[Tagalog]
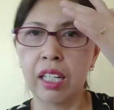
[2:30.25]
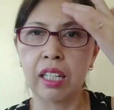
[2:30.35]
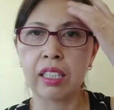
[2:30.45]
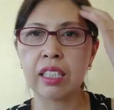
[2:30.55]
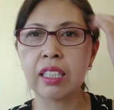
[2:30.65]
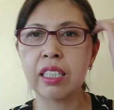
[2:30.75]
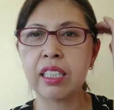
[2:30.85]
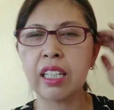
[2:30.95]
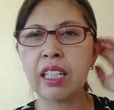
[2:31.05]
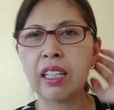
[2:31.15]
uh,
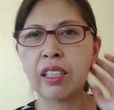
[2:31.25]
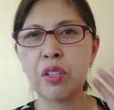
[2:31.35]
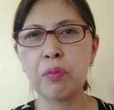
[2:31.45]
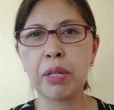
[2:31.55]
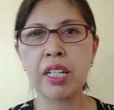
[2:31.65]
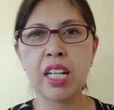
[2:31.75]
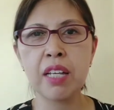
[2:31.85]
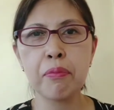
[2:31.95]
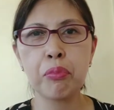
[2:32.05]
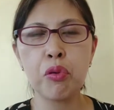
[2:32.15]
tanggalin na natin yung
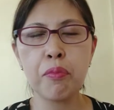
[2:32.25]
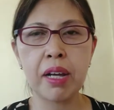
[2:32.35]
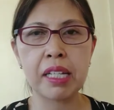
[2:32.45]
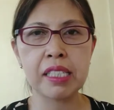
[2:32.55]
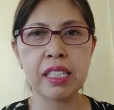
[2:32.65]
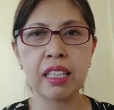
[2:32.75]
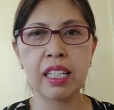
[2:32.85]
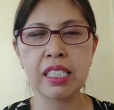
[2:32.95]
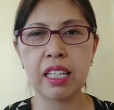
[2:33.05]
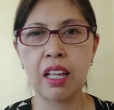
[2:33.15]
pagiging poor mindset
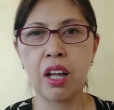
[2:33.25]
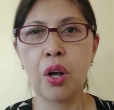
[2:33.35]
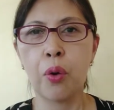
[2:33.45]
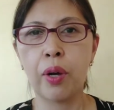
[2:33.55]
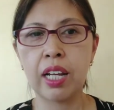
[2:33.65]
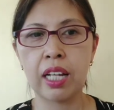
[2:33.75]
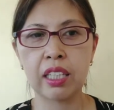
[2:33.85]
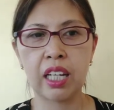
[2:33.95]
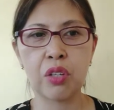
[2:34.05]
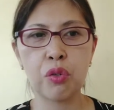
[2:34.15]
kasi wala
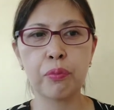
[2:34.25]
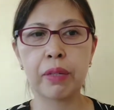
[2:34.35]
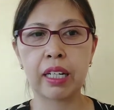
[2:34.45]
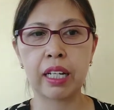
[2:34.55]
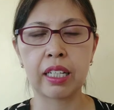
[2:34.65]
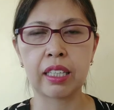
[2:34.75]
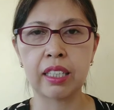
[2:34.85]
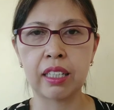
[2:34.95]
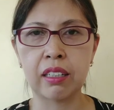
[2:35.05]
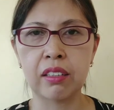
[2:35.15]
tayong
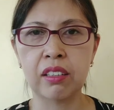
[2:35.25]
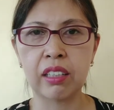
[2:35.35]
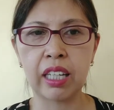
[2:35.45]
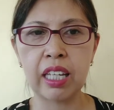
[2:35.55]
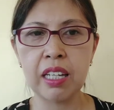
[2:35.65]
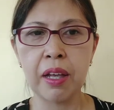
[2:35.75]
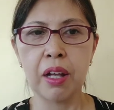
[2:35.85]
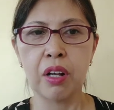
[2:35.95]
mararating. Okay?